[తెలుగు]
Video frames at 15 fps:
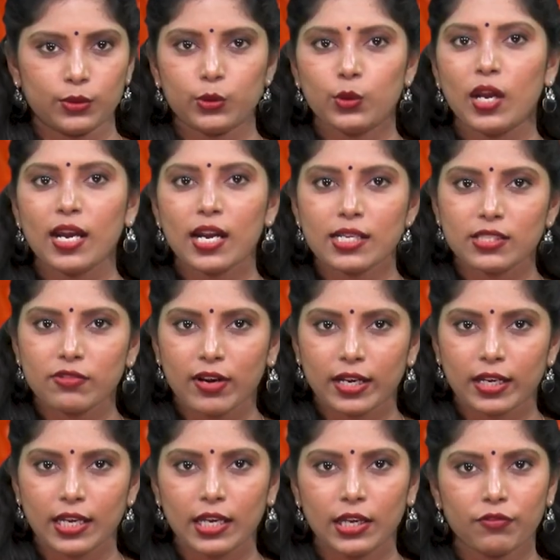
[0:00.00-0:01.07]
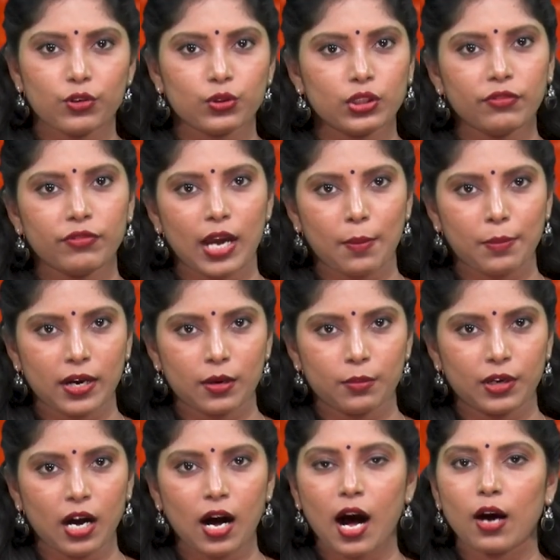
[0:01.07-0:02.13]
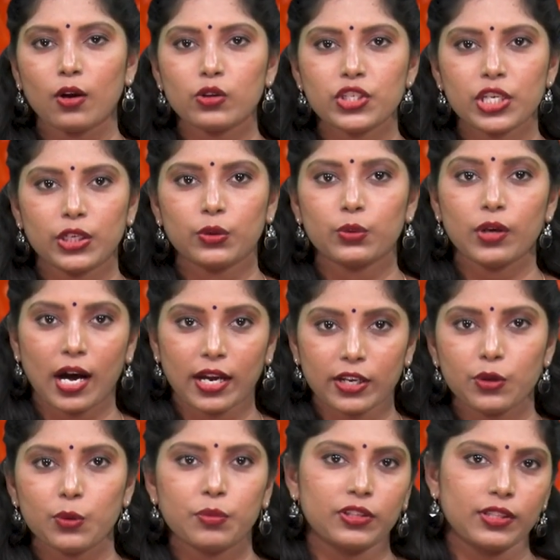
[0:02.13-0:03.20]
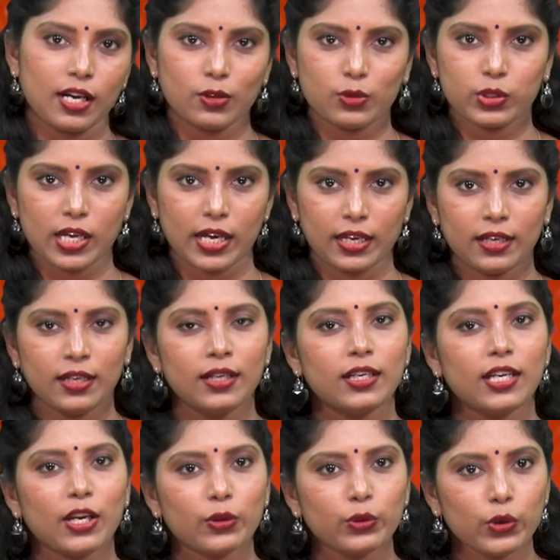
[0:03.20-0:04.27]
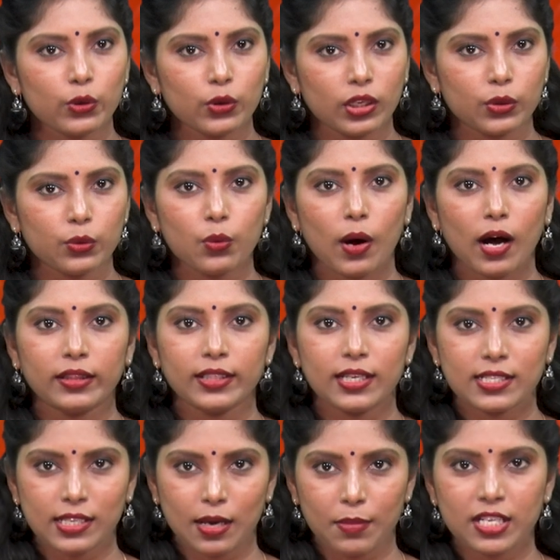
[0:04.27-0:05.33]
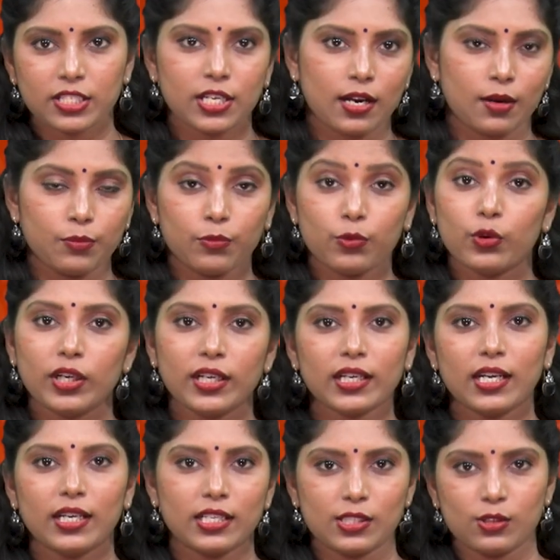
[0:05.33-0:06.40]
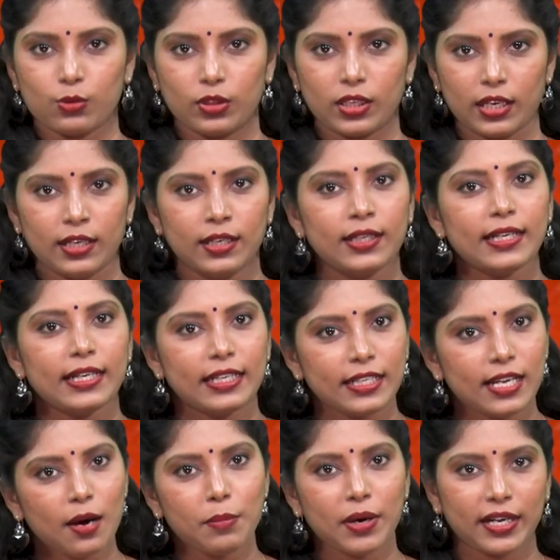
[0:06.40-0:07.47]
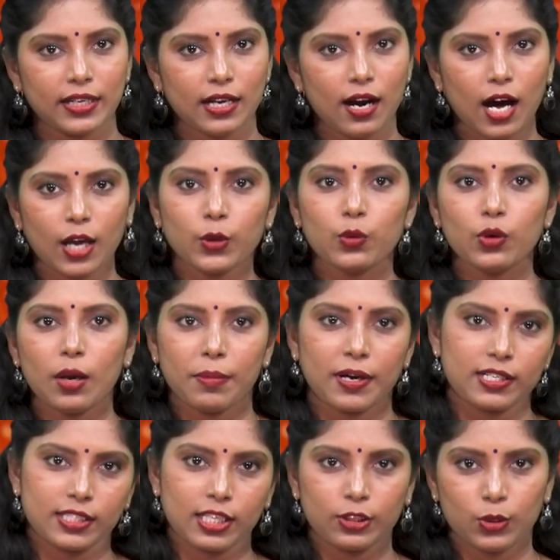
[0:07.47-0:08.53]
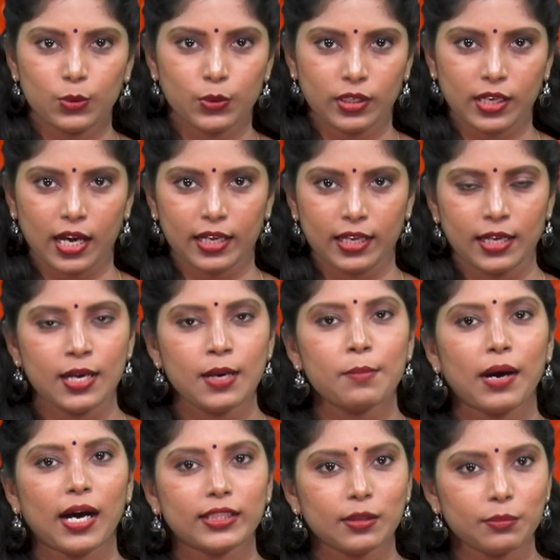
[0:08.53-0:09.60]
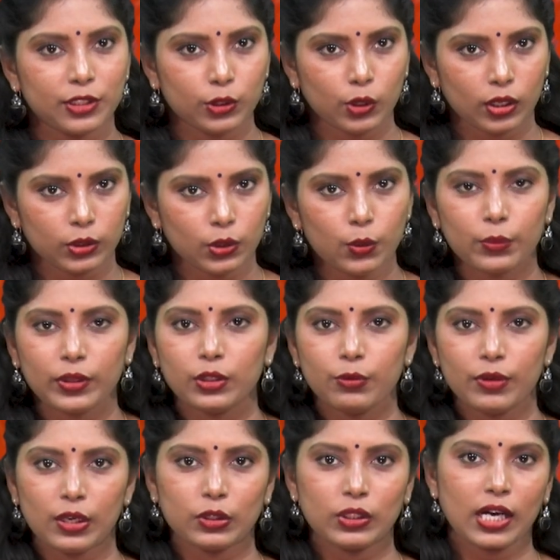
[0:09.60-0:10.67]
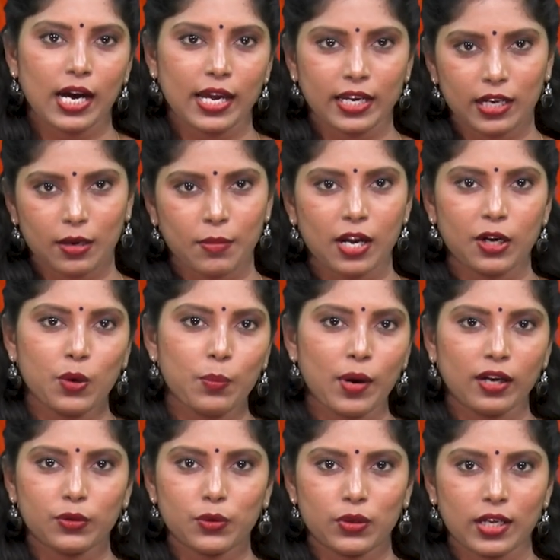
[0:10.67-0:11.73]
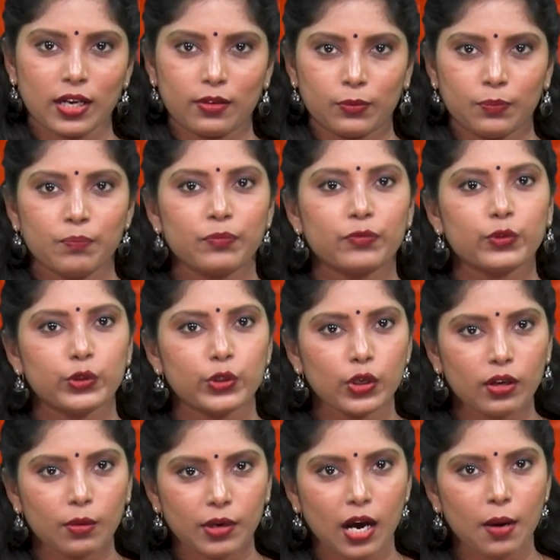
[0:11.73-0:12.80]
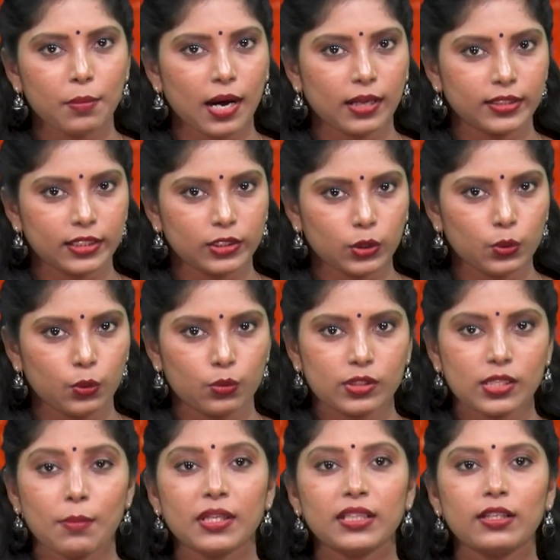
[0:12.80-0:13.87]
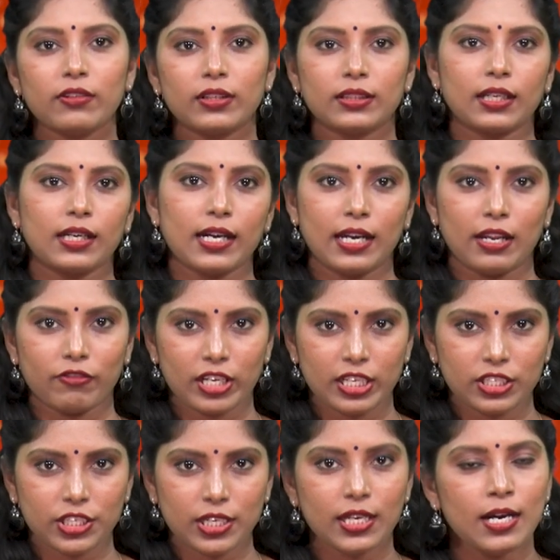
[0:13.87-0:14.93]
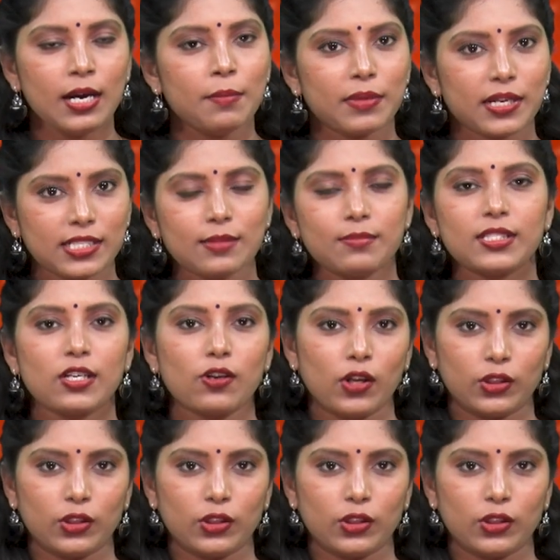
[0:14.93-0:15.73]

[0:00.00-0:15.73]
తులారాశి వారికి వృత్తి వ్యాపారమున ఆలోచనలు కార్యరూపం దాలుస్తాయి నిరుద్యోగులకు అందిన సమాచారం ఊరట కలిగిస్తుంది ఇంటా బయట అనుకూల పరిస్థితులు ఉంటాయి పాత మిత్రులతో విందు వినోద కార్యక్రమాల్లో పాల్గొంటారు ఉద్యోగమున బాధ్యతలు సమర్థవంతంగా నిర్వహించి ప్రశంసలు